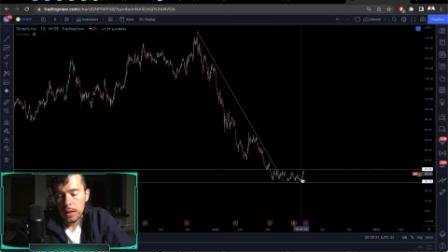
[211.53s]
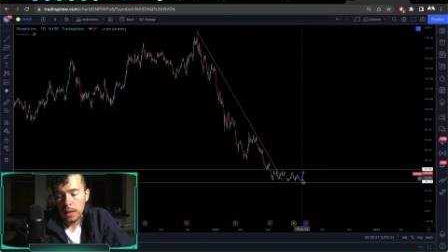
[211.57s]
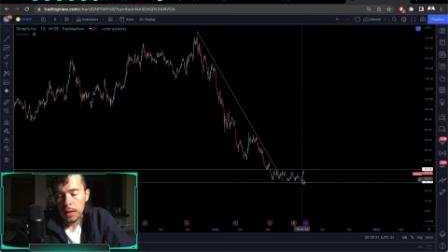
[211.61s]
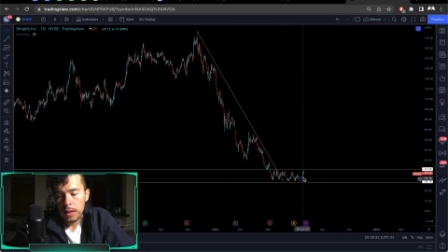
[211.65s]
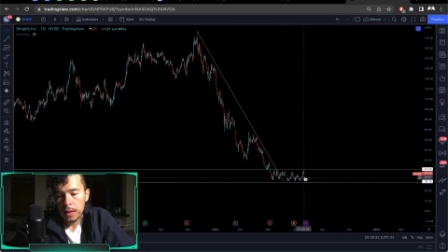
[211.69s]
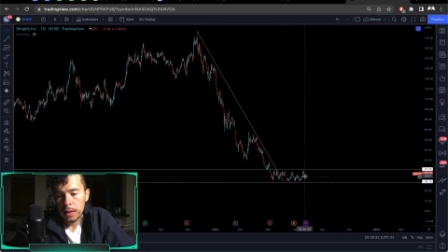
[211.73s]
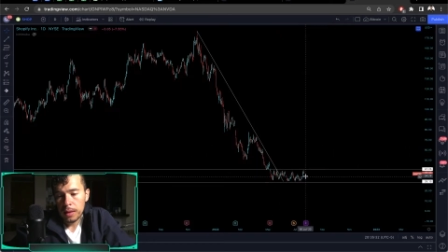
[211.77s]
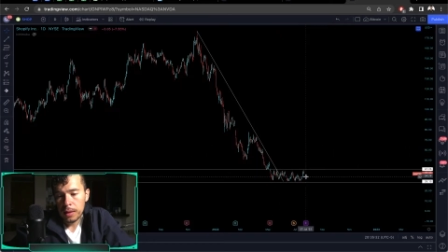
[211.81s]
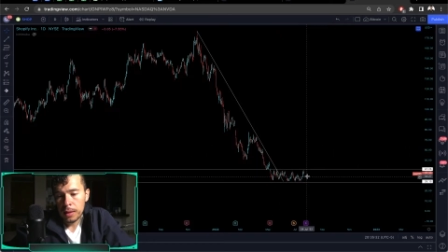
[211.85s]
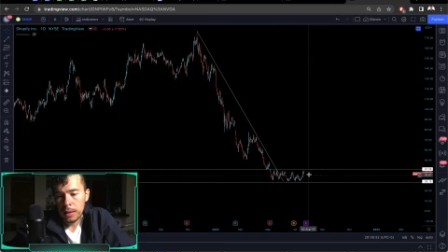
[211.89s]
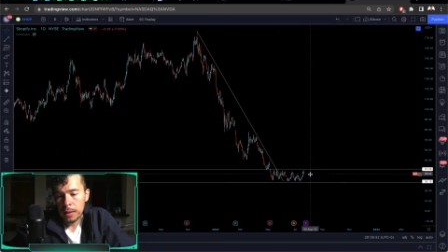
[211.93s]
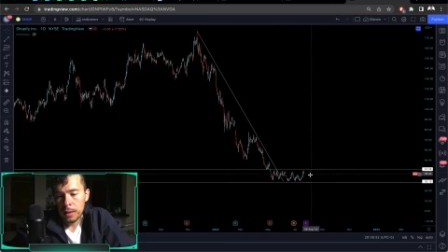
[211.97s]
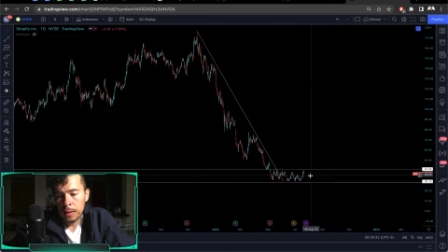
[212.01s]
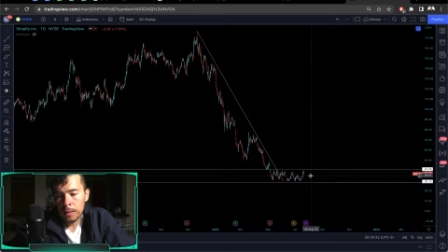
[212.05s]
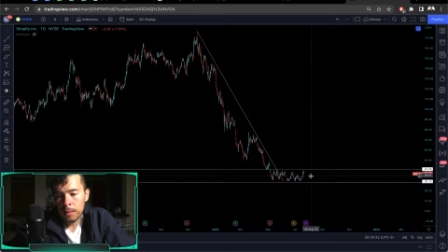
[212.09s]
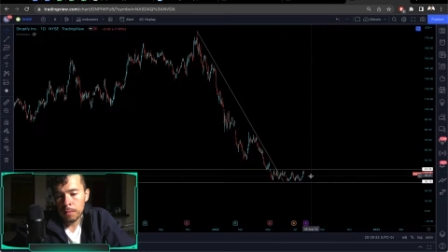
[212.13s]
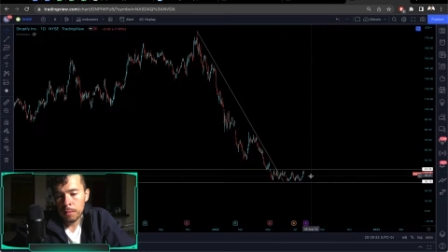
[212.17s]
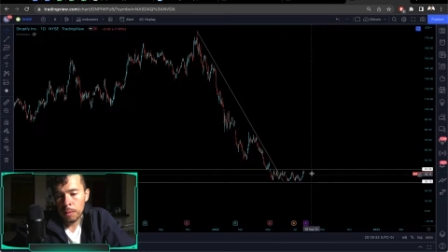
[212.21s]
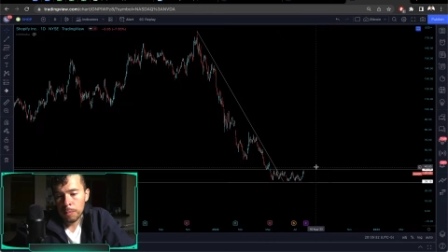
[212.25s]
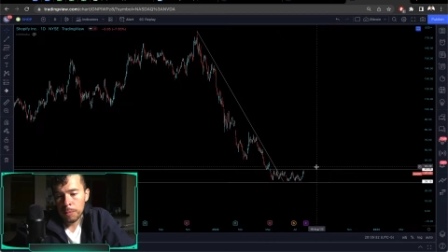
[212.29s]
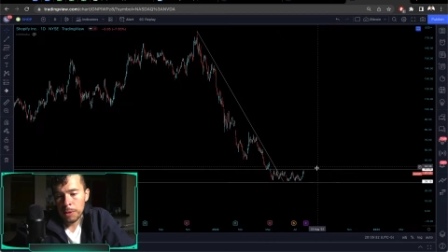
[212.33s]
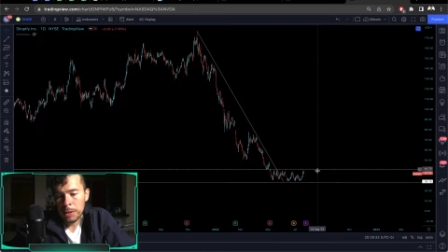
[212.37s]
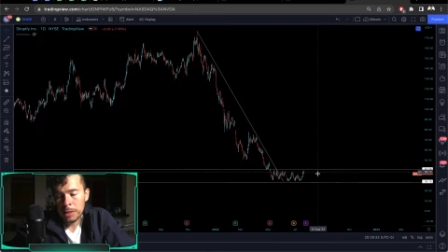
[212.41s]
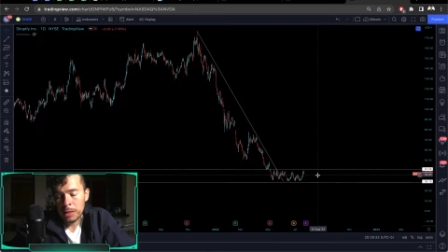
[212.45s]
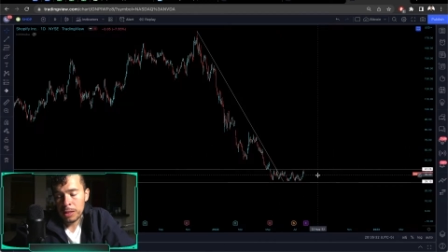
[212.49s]
Y
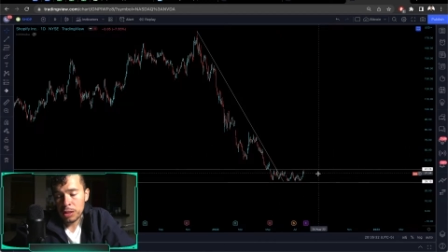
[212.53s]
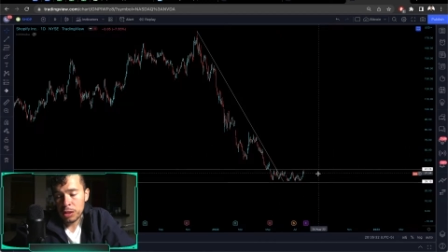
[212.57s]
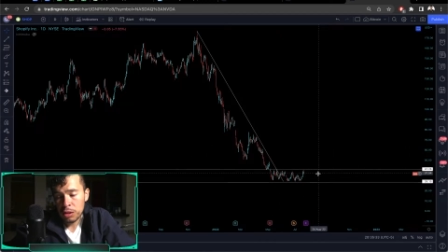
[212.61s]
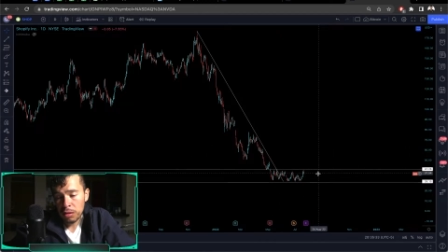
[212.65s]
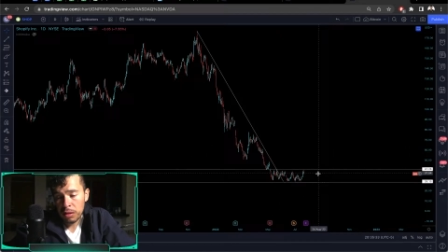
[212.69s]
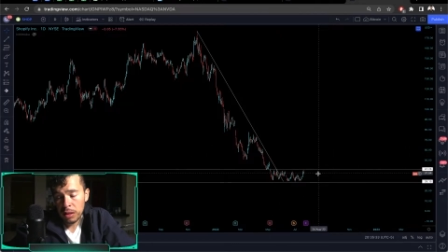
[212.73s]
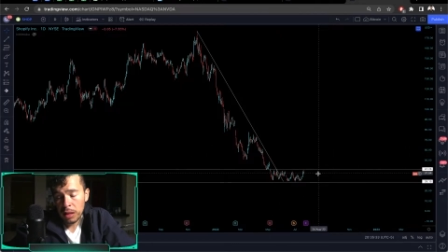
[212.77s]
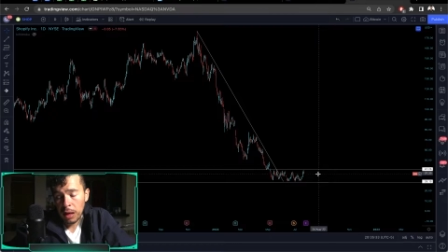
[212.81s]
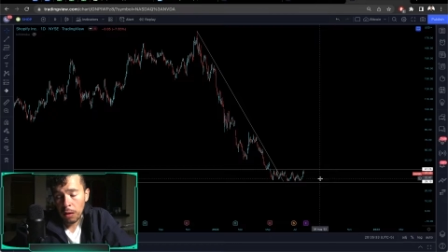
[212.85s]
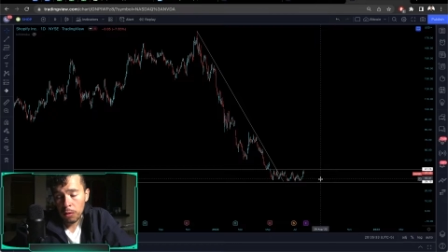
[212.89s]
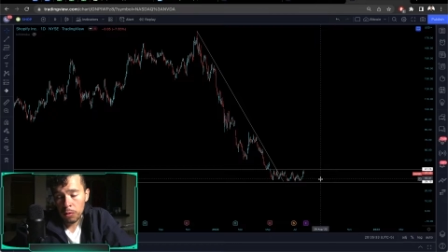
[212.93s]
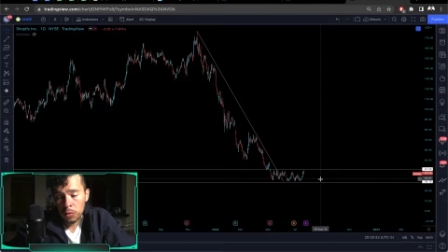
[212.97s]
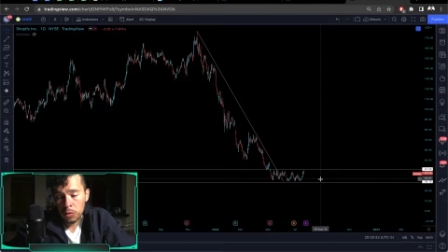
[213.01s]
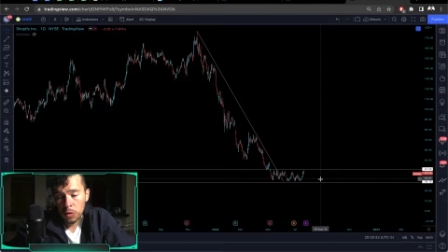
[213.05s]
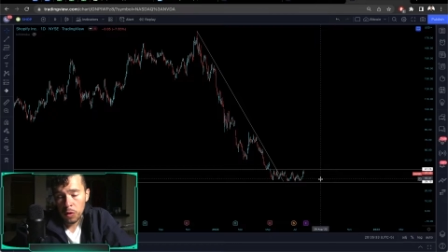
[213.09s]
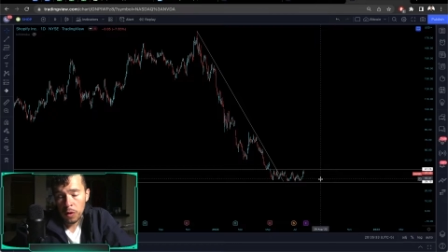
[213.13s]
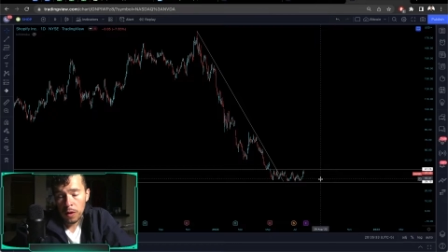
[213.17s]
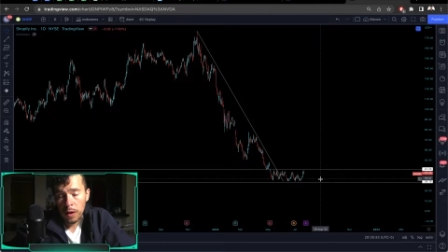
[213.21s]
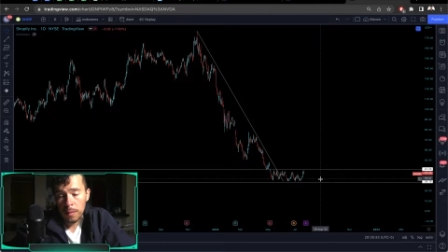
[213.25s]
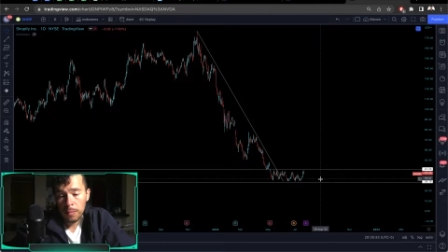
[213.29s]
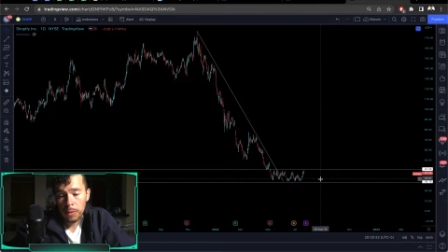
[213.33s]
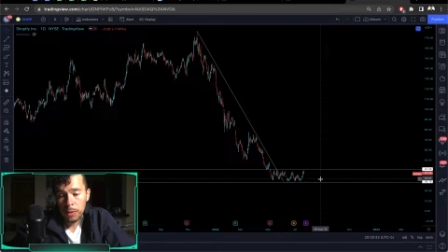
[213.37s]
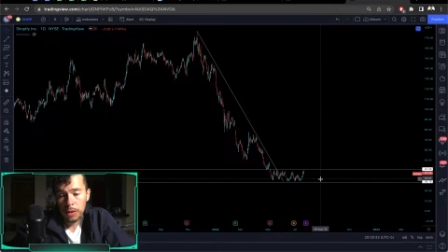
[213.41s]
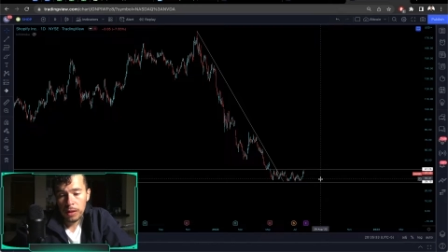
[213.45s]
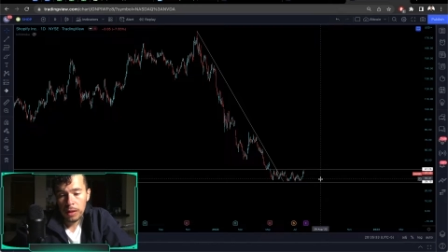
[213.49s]
me parece chévere que
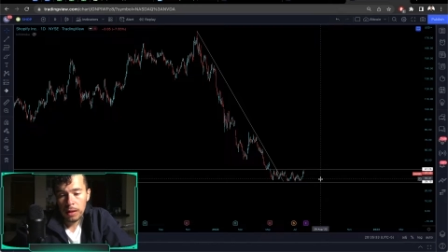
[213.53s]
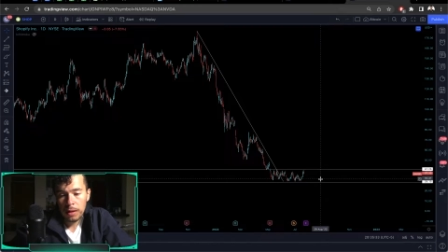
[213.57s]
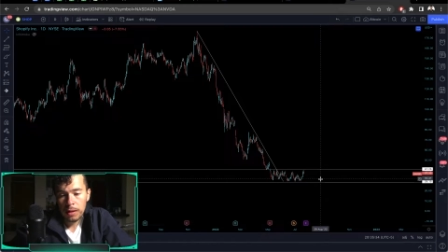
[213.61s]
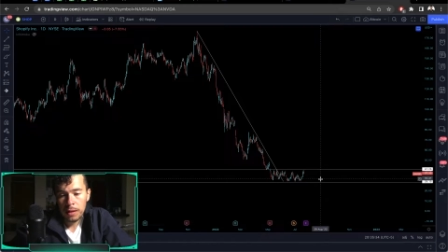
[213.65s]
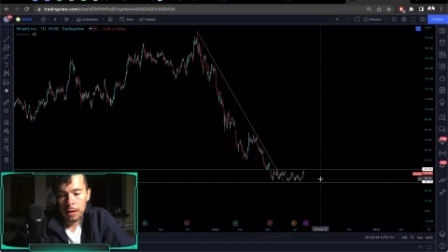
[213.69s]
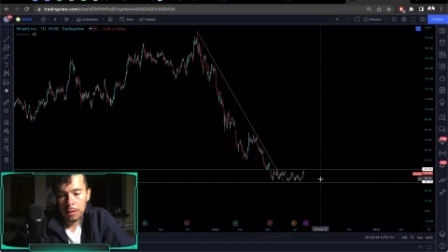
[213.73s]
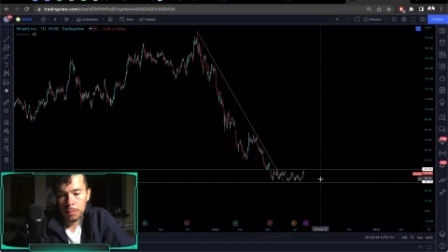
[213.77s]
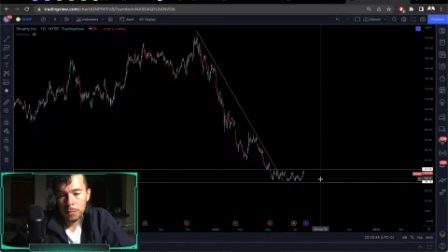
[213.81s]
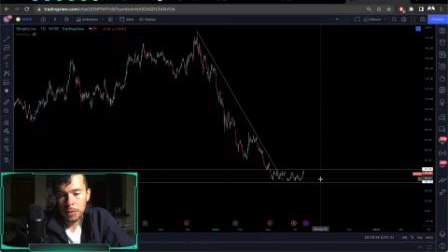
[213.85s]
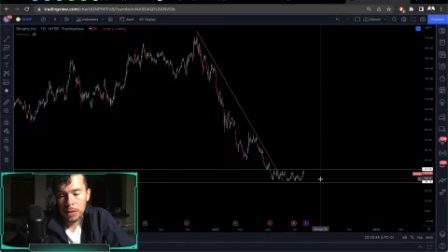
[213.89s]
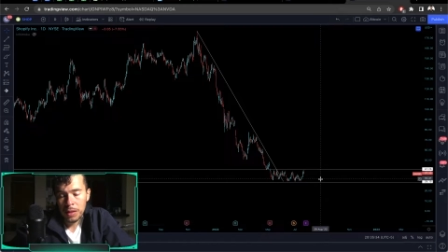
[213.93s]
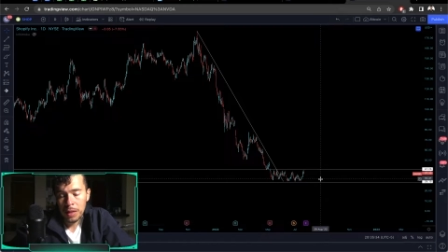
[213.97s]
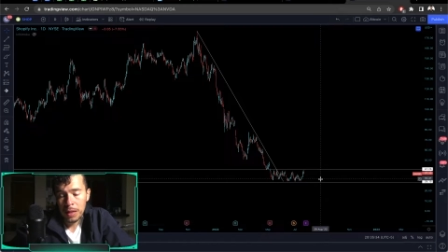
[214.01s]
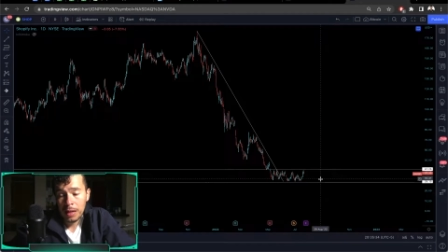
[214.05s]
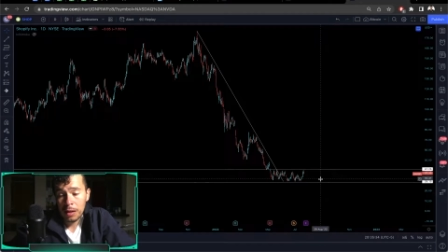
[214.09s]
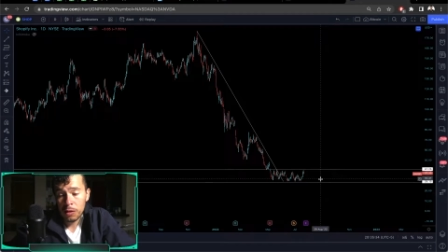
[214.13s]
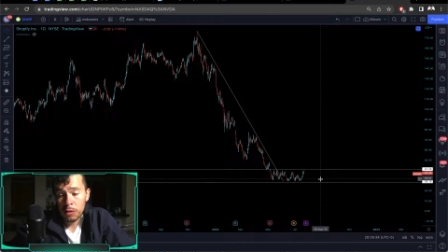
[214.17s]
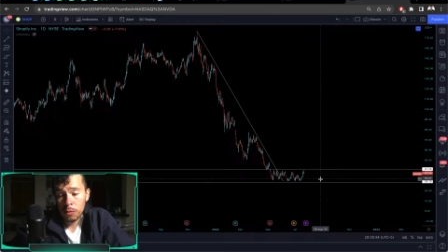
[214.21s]
consolida porque después de que